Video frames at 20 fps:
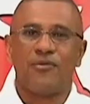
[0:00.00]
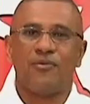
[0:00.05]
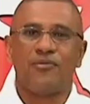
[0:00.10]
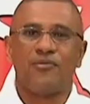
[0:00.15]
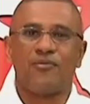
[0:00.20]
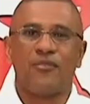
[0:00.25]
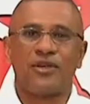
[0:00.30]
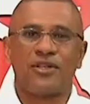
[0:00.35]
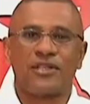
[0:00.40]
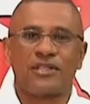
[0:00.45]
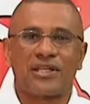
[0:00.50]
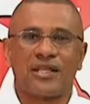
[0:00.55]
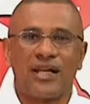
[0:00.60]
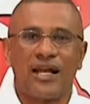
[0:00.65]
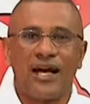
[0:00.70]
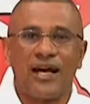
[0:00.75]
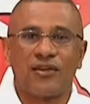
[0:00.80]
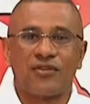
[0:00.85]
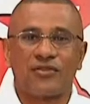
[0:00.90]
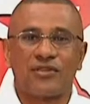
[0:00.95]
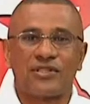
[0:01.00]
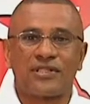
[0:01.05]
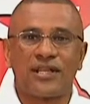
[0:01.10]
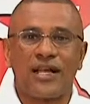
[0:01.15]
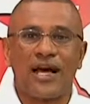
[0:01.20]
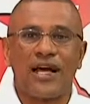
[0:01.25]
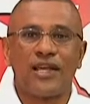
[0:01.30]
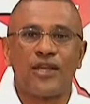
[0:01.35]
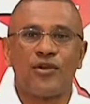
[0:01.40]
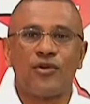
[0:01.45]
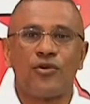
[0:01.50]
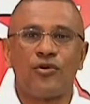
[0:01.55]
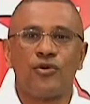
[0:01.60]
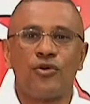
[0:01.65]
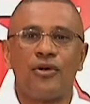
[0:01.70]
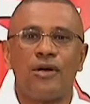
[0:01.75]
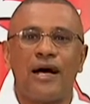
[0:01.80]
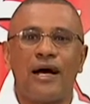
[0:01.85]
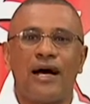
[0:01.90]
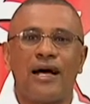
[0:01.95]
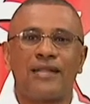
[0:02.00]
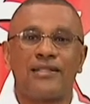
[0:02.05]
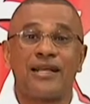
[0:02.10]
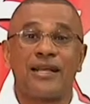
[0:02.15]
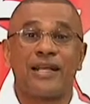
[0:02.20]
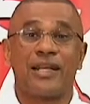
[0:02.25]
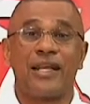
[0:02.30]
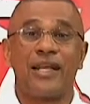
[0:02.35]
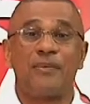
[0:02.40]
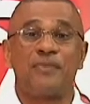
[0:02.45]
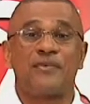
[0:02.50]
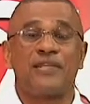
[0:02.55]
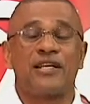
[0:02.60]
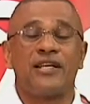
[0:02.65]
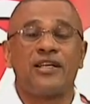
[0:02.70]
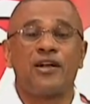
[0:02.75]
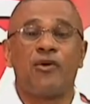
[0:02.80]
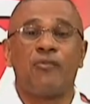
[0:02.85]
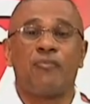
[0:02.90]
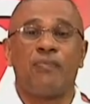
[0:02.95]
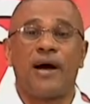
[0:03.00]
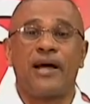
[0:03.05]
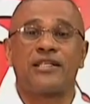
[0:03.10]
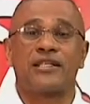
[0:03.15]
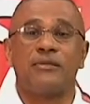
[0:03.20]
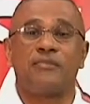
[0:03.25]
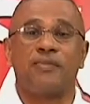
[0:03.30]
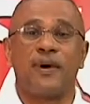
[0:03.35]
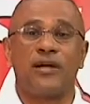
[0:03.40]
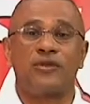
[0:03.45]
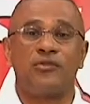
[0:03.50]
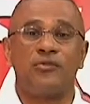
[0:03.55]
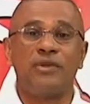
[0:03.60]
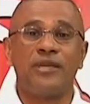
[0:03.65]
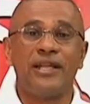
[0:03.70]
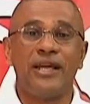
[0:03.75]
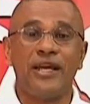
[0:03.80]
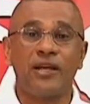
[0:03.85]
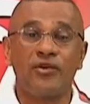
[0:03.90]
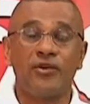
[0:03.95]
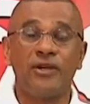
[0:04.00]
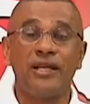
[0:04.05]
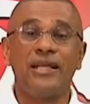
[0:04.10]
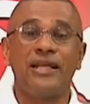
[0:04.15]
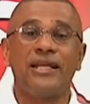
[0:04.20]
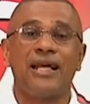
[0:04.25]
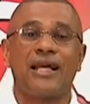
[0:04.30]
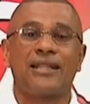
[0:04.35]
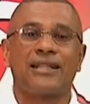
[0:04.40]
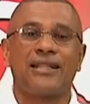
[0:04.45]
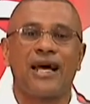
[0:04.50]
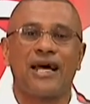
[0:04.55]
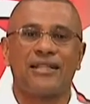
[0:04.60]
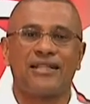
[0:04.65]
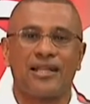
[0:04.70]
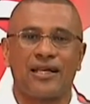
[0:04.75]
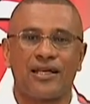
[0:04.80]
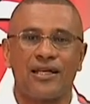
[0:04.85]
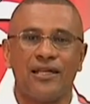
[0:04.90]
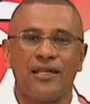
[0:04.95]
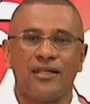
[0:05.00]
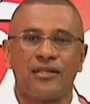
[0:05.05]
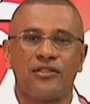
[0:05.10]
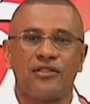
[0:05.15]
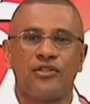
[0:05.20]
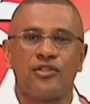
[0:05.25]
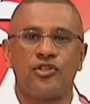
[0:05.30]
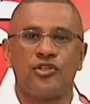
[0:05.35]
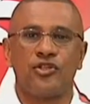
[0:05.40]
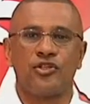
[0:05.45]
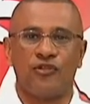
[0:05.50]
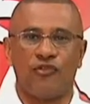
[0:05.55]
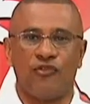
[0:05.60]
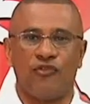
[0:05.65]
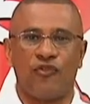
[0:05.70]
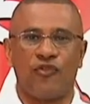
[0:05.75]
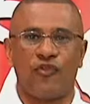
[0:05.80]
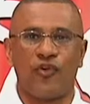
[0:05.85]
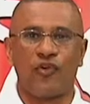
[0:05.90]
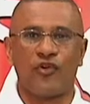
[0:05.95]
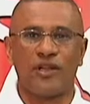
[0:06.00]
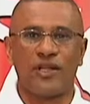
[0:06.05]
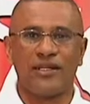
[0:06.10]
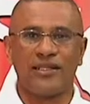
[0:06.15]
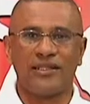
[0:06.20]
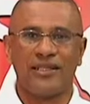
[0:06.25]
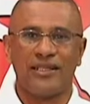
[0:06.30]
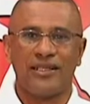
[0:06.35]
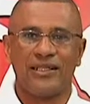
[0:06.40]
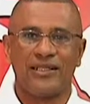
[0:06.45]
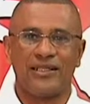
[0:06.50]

Montes Claros saiu as equipes que irão participar do Mineiro e a data de vôlei